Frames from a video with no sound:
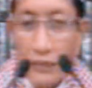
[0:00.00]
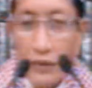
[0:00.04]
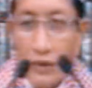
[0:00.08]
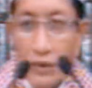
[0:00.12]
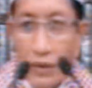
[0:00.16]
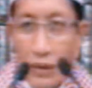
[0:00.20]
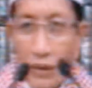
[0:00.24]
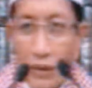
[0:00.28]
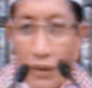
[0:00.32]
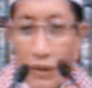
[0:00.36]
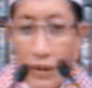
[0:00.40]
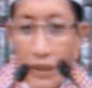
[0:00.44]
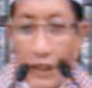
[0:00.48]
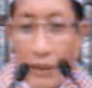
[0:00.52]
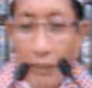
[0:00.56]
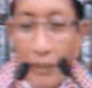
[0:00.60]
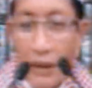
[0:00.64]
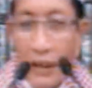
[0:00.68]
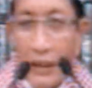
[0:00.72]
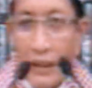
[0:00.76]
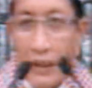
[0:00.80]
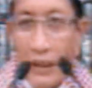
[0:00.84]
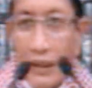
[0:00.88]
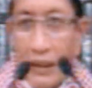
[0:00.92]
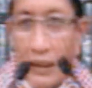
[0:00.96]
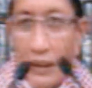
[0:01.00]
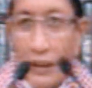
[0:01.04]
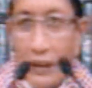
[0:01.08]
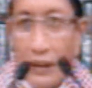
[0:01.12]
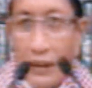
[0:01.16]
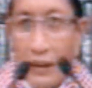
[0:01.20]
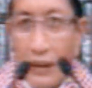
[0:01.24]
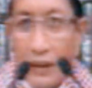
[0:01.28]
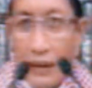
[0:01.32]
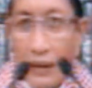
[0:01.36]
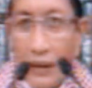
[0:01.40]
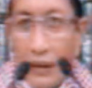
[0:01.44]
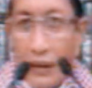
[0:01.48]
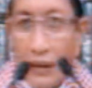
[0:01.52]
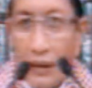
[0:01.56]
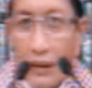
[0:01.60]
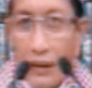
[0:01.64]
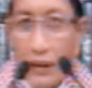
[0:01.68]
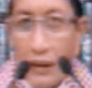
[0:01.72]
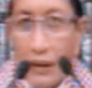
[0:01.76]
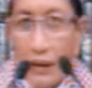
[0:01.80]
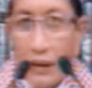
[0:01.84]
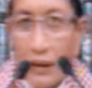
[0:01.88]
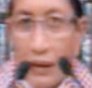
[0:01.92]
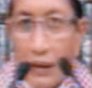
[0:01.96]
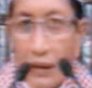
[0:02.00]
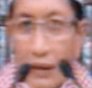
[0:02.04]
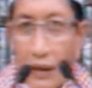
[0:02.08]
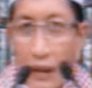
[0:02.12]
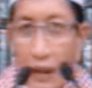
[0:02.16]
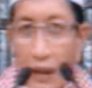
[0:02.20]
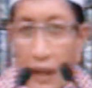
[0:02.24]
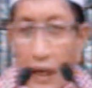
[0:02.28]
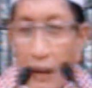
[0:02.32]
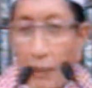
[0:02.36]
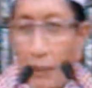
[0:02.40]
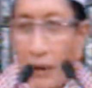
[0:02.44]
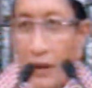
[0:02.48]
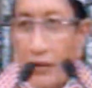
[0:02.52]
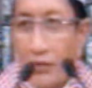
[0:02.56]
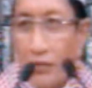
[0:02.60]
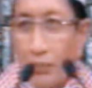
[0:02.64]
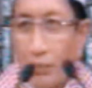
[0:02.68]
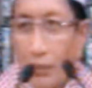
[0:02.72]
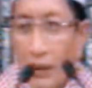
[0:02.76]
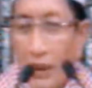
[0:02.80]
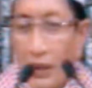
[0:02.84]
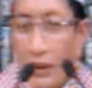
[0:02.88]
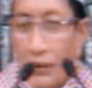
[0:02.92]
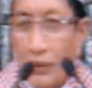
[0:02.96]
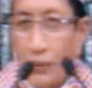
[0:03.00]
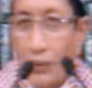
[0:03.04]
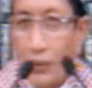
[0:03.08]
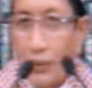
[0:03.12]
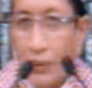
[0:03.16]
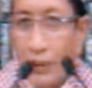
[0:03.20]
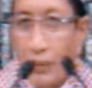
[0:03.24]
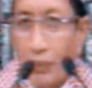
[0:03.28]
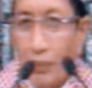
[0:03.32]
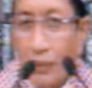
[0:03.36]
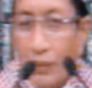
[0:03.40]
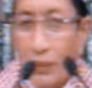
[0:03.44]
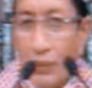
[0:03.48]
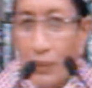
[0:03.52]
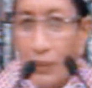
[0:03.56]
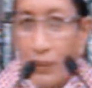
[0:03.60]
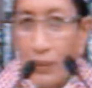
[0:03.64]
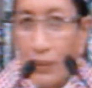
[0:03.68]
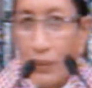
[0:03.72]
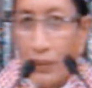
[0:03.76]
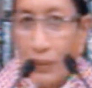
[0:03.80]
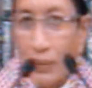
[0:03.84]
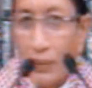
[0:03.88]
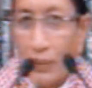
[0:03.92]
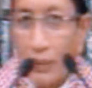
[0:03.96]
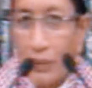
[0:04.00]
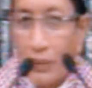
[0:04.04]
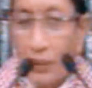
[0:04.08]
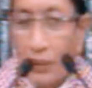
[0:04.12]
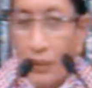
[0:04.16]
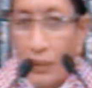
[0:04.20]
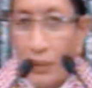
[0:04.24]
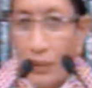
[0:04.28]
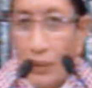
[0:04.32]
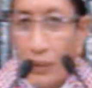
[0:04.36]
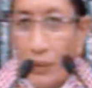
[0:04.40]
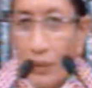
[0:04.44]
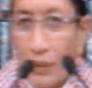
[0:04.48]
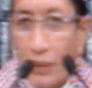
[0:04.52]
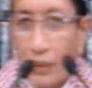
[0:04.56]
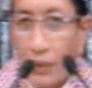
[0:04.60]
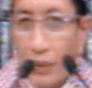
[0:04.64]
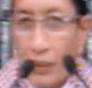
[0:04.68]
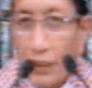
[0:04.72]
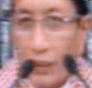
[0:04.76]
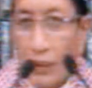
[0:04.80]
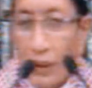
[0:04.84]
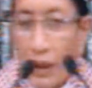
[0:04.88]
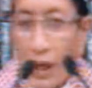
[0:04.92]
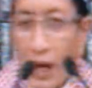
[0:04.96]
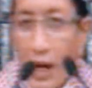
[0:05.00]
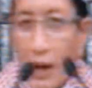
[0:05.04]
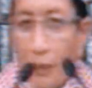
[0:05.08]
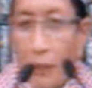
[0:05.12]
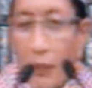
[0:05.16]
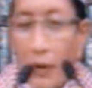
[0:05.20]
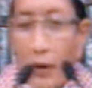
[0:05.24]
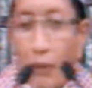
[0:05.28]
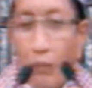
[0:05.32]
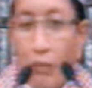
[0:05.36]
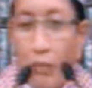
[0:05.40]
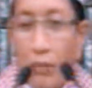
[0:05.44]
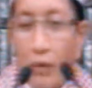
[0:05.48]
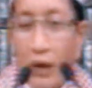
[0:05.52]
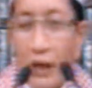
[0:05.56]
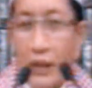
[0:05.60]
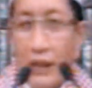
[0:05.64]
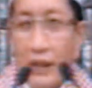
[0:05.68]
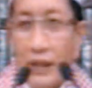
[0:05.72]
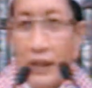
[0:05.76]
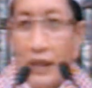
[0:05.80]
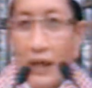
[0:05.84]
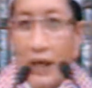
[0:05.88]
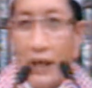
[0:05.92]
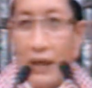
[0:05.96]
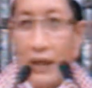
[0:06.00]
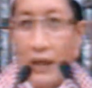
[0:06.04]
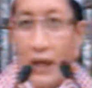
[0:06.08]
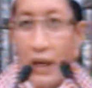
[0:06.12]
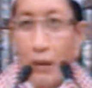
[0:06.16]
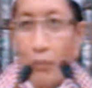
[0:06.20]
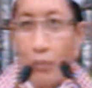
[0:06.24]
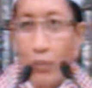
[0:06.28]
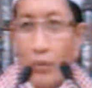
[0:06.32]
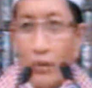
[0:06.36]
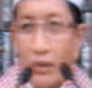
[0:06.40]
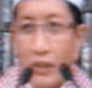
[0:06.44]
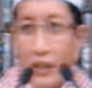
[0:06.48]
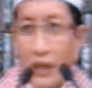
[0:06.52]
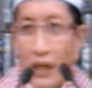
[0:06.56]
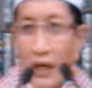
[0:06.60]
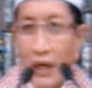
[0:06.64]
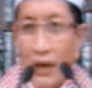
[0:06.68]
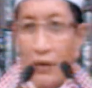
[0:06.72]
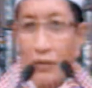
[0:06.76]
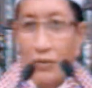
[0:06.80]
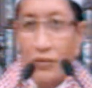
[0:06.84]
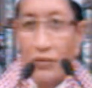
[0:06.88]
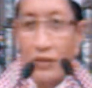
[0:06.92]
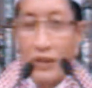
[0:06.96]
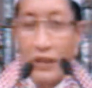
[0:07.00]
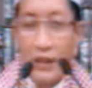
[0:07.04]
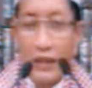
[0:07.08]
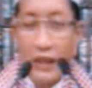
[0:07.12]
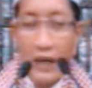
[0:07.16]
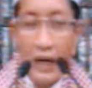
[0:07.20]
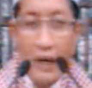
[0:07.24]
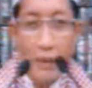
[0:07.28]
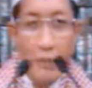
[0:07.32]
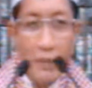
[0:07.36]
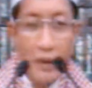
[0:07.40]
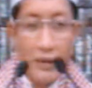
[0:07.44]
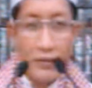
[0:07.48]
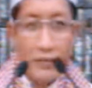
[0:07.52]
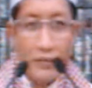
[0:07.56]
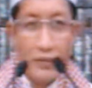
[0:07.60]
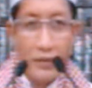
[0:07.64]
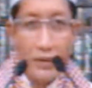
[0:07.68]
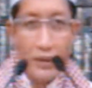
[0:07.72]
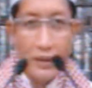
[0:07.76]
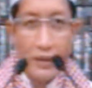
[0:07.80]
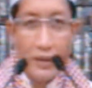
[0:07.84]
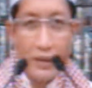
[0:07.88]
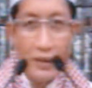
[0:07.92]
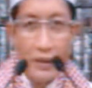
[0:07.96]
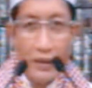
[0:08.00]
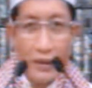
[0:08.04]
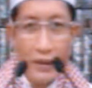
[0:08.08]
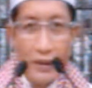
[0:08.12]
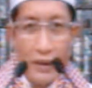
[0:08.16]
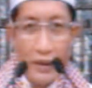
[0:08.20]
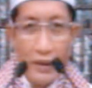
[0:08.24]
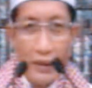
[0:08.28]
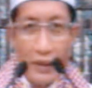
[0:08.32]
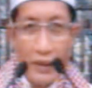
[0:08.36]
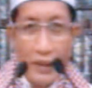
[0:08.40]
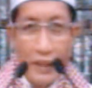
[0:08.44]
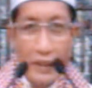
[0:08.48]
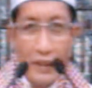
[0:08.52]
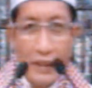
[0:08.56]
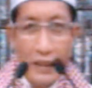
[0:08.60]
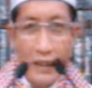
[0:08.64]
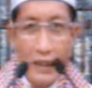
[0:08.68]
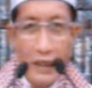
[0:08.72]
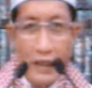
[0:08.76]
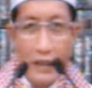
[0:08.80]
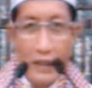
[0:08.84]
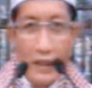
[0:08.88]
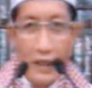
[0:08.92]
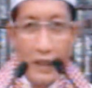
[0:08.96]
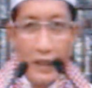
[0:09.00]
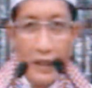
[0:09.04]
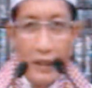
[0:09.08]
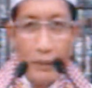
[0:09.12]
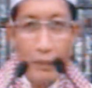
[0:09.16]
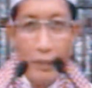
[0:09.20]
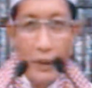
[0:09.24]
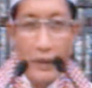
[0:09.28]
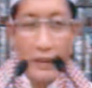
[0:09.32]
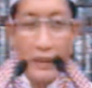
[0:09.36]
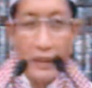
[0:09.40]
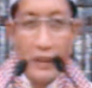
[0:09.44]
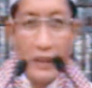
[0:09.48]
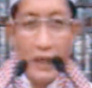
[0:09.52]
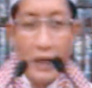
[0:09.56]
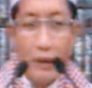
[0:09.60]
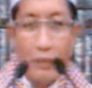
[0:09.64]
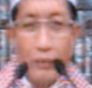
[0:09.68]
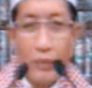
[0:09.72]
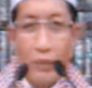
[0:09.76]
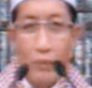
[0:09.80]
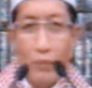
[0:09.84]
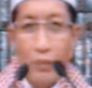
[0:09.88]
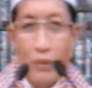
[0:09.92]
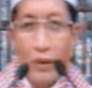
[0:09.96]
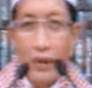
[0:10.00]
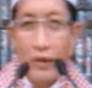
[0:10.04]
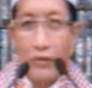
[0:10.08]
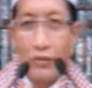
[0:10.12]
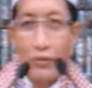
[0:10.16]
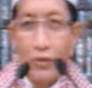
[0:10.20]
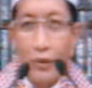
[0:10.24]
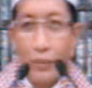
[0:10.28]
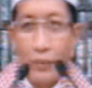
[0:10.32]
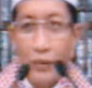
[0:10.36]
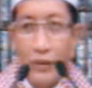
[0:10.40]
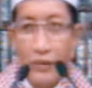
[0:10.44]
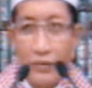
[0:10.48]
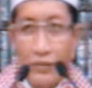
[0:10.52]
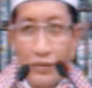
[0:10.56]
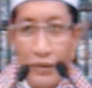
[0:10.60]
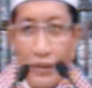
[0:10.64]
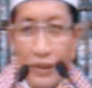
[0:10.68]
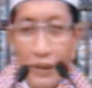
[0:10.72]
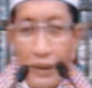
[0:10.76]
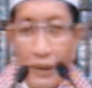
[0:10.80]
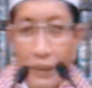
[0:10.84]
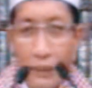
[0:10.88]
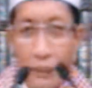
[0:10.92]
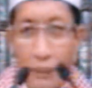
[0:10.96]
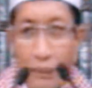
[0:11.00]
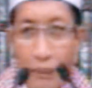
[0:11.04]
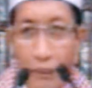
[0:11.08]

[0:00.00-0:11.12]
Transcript: Contohnya mandi keramas mandi junub itu. Apa hubungannya dengan rambut yang harus dikeramas? Dia tidak terlibat di dalam hubungan suami istri.